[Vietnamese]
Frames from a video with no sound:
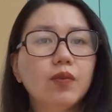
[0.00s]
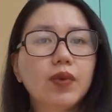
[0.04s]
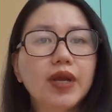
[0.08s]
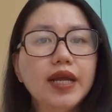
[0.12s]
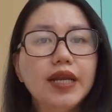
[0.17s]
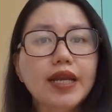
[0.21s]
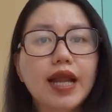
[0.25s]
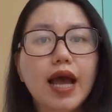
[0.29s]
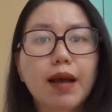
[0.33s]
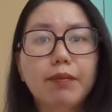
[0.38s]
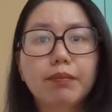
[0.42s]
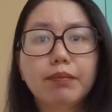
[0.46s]

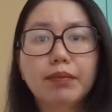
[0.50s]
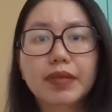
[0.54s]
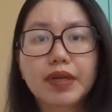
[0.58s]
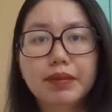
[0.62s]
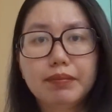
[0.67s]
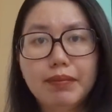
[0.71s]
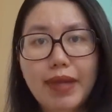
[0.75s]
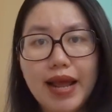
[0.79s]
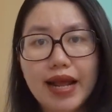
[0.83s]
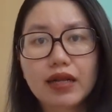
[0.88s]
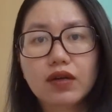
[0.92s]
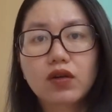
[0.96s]
cái đầm
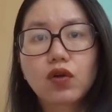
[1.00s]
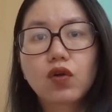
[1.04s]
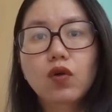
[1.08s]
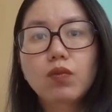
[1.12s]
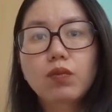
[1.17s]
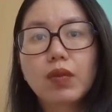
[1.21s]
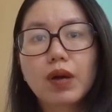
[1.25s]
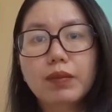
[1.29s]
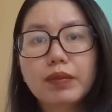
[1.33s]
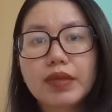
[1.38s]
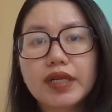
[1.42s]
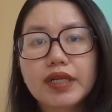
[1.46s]
mình mặc
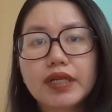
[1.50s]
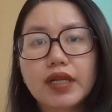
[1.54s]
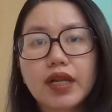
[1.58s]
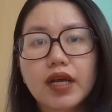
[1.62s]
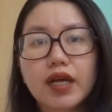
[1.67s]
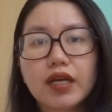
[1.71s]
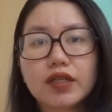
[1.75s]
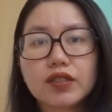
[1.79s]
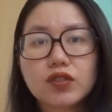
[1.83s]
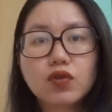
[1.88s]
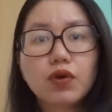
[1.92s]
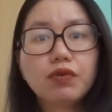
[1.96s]
lúc mà mình
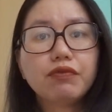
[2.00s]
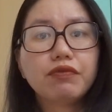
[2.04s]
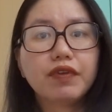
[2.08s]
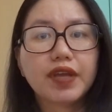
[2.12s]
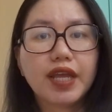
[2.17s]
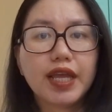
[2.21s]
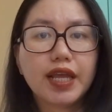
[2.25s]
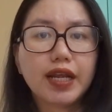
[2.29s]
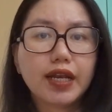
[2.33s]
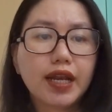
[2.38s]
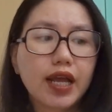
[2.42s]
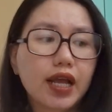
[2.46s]
à, xuất
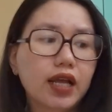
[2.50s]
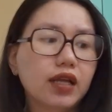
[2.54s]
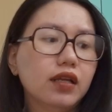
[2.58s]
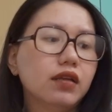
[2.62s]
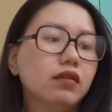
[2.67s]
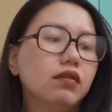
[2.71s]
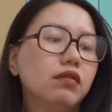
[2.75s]
viện nè